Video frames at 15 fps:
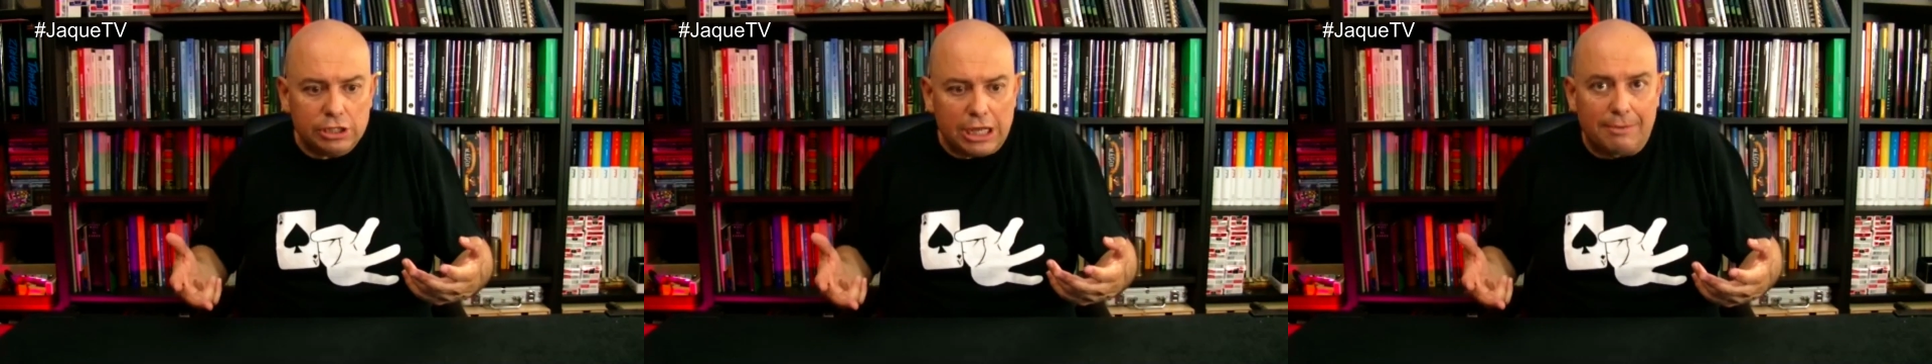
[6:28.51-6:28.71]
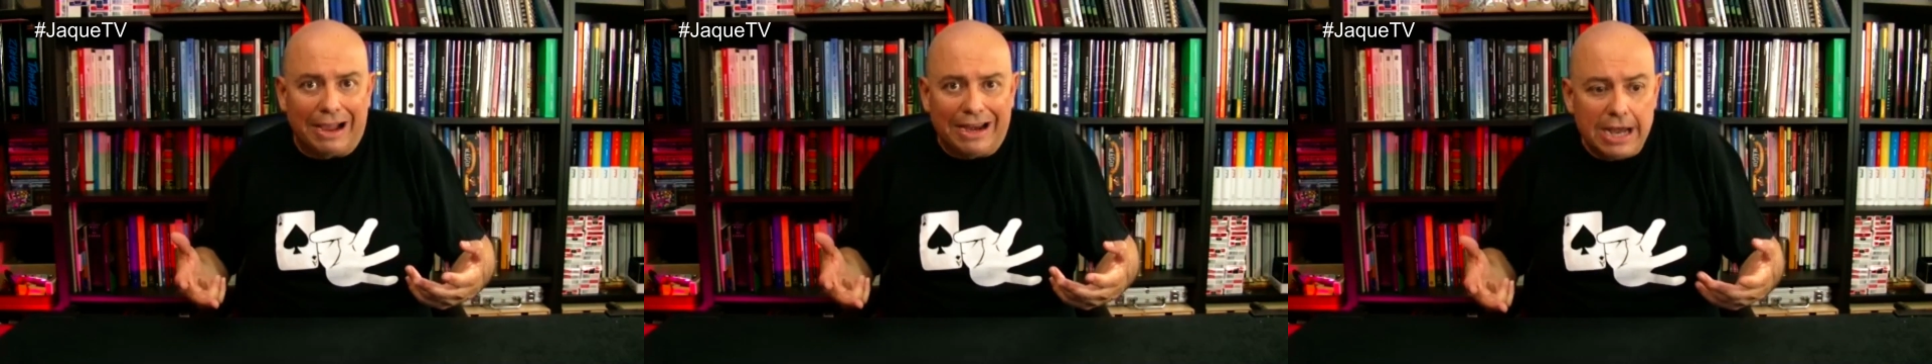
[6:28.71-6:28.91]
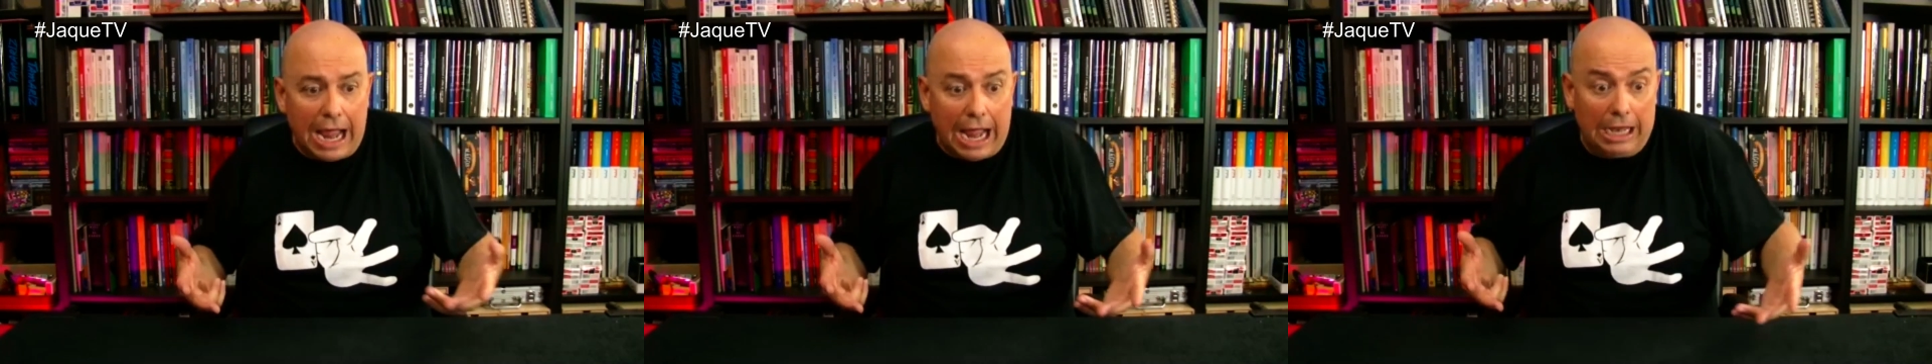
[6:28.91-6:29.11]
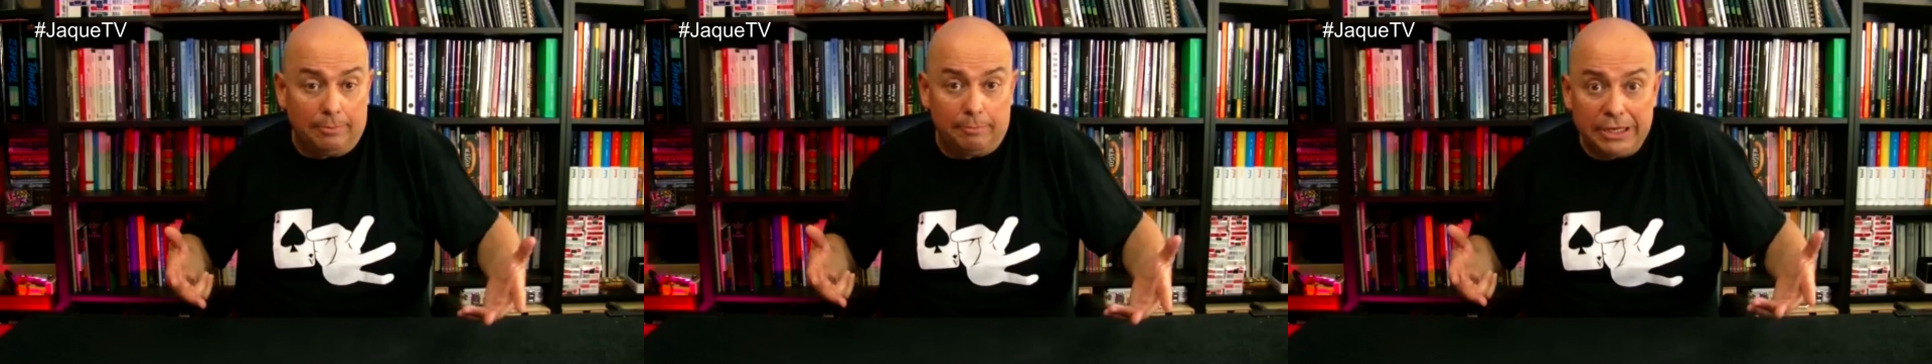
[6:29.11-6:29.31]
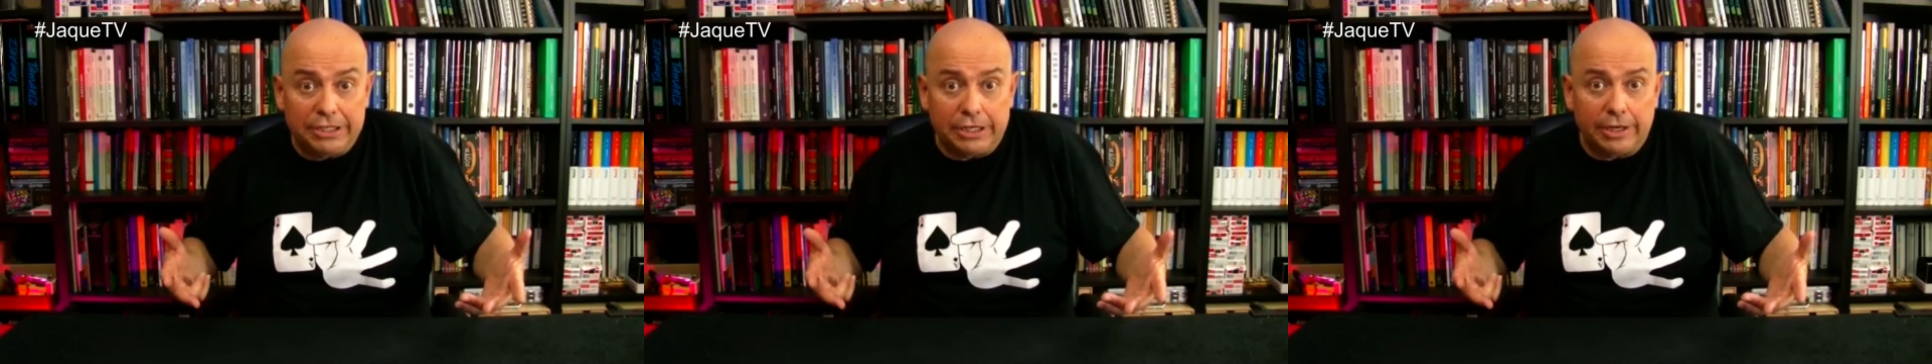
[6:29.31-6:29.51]
y van al
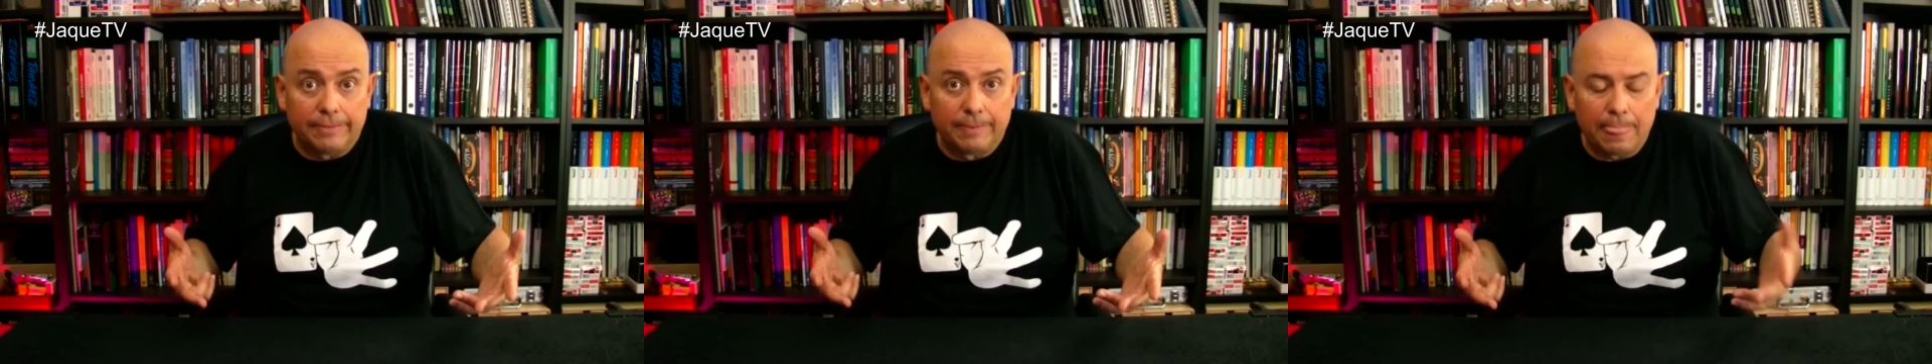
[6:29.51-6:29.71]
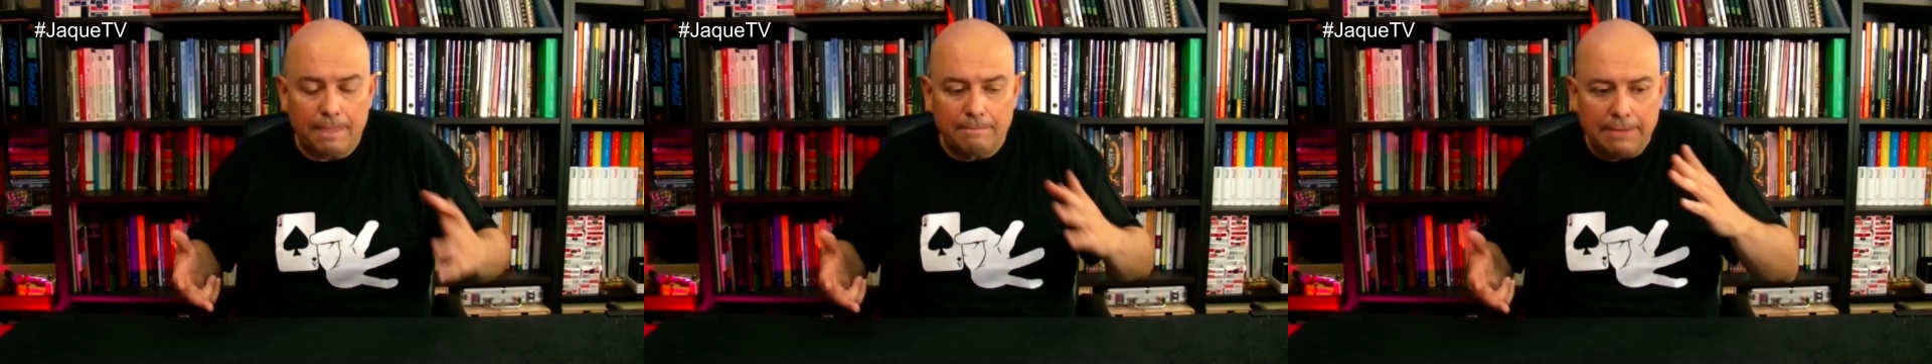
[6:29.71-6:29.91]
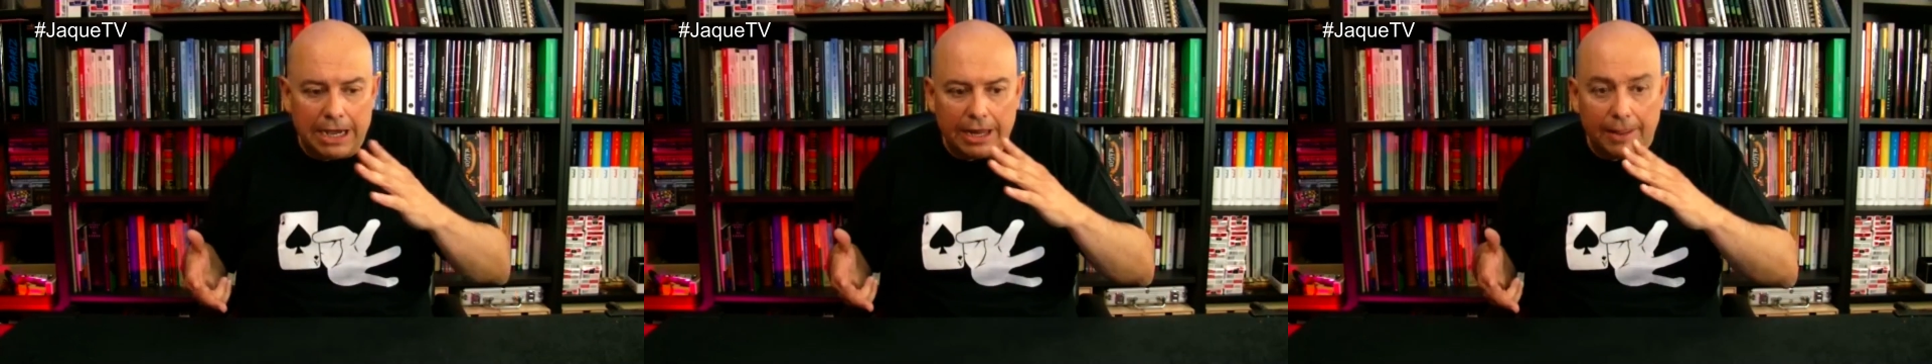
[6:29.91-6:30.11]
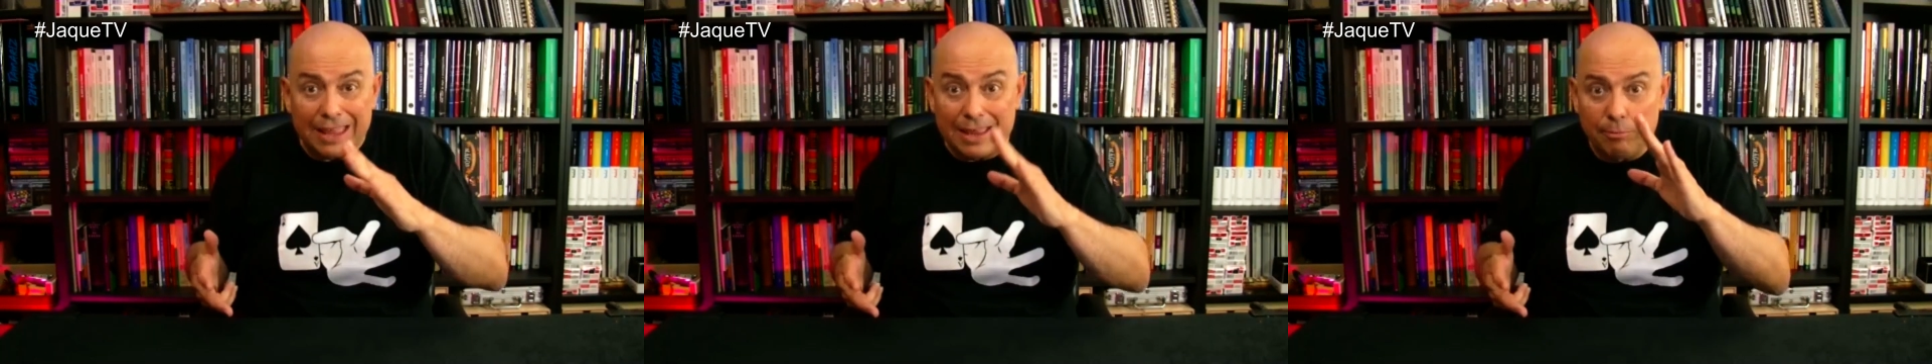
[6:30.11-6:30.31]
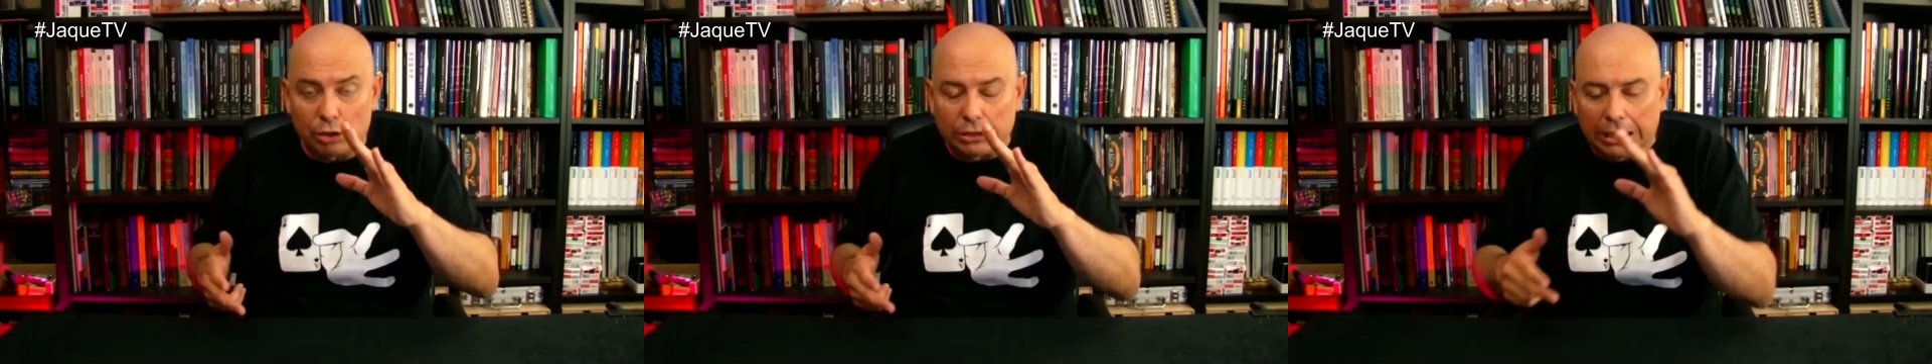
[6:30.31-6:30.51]
pille. Vale,
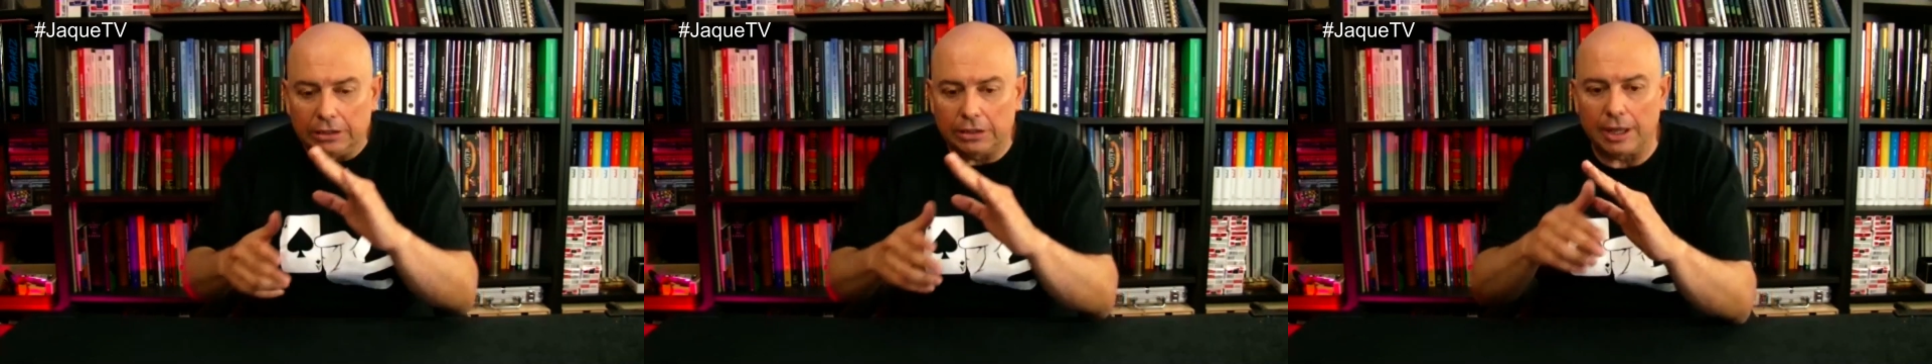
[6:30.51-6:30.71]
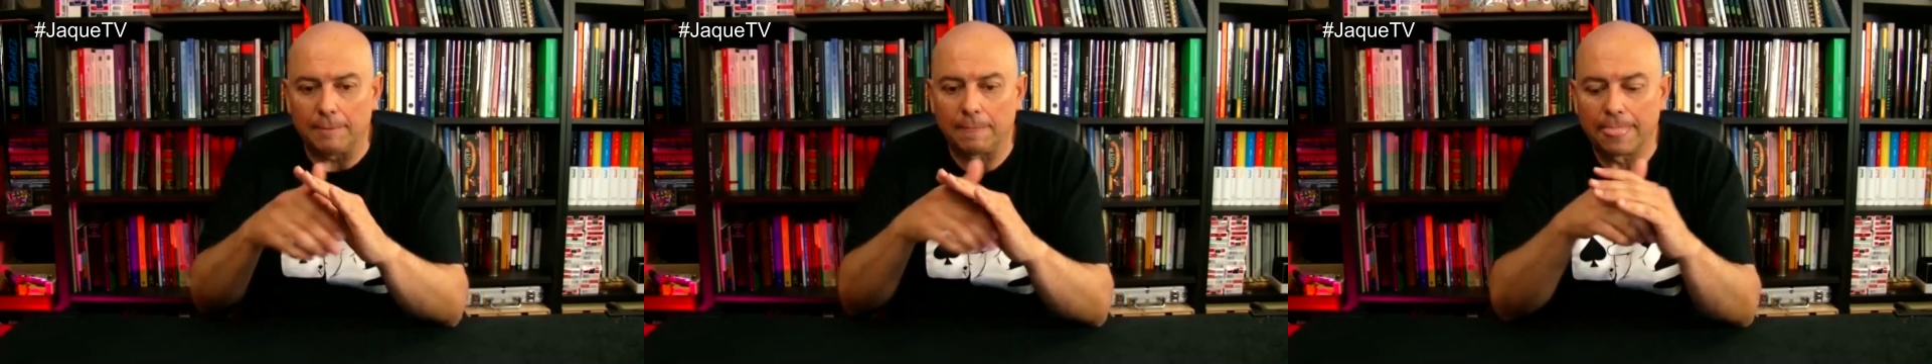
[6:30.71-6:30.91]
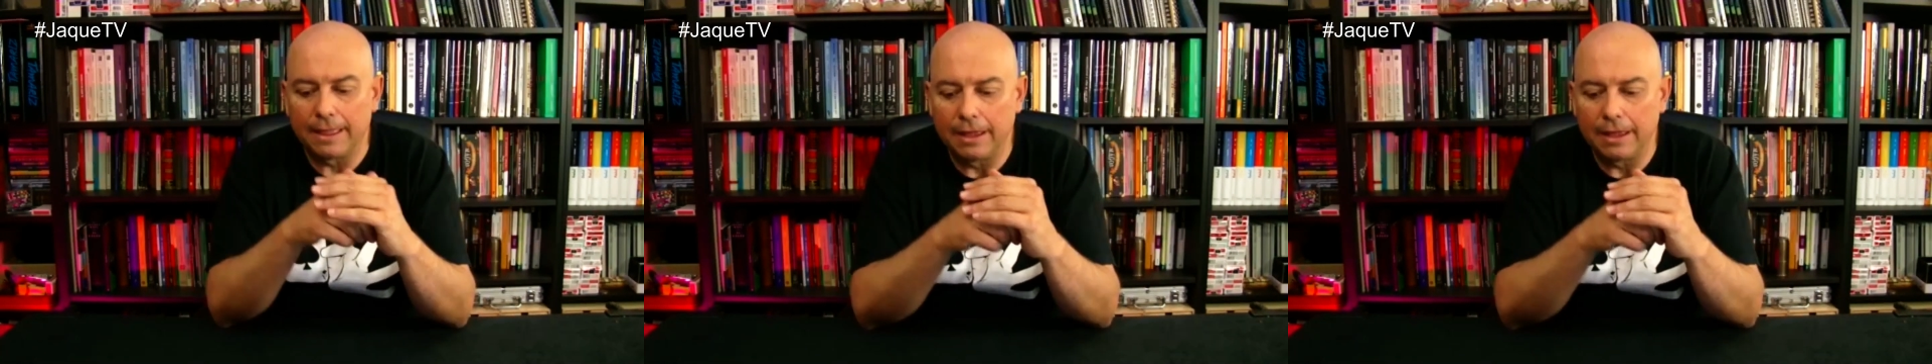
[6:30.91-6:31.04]
importante.